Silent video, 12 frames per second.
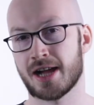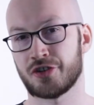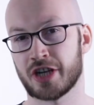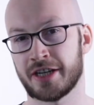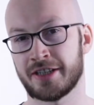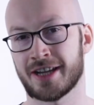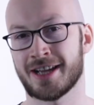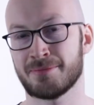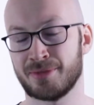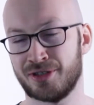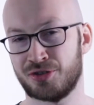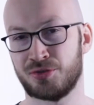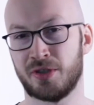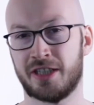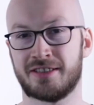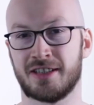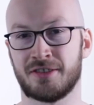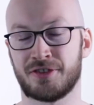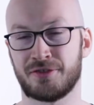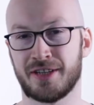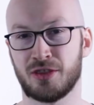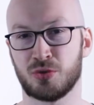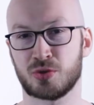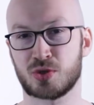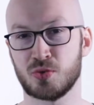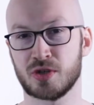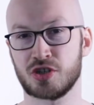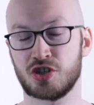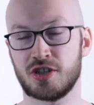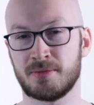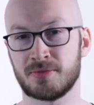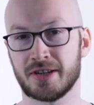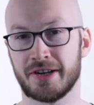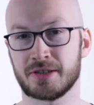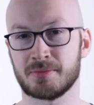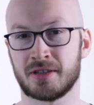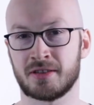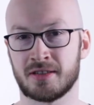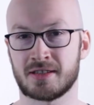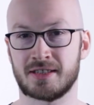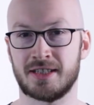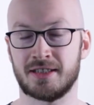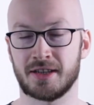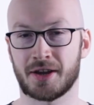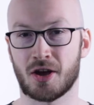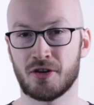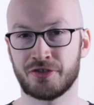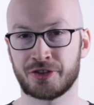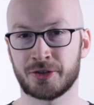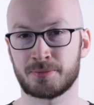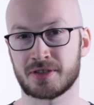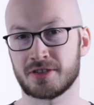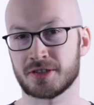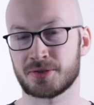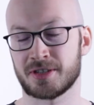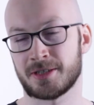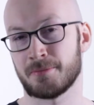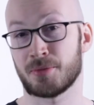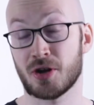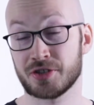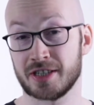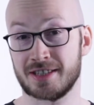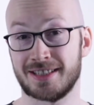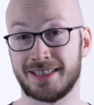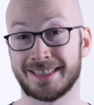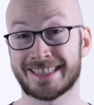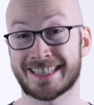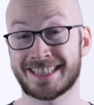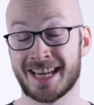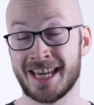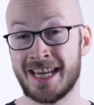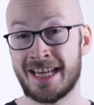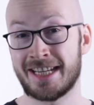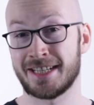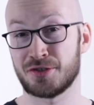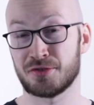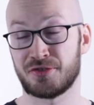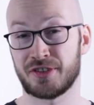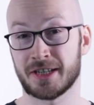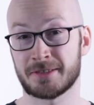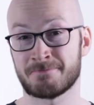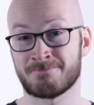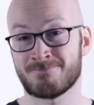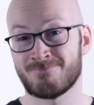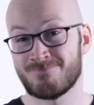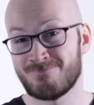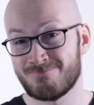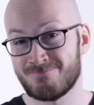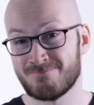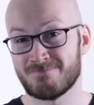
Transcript: anscheinend hat man natürlich der Verwendung zugestimmt, als man das Ding gekauft hat bzw. den Browser installiert hat. Insofern, hm.